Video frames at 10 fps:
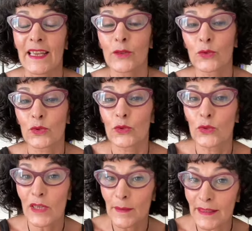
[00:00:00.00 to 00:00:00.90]
Et donc du
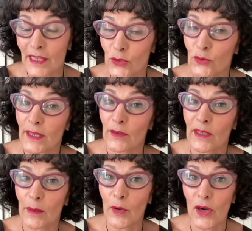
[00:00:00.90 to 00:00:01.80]
coup, les mettre à jour
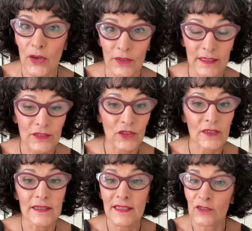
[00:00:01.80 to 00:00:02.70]
régulièrement quand ils
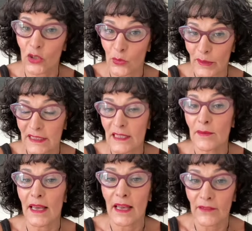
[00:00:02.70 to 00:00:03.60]
sortent s'ils sont
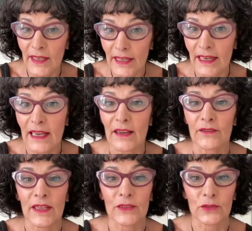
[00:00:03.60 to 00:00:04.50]
compatibles avec la
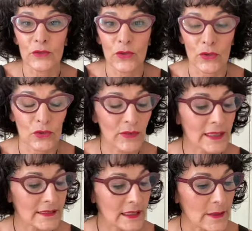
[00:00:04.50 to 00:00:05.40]
version que tu viens
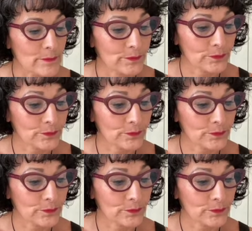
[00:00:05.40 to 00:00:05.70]
d'installer.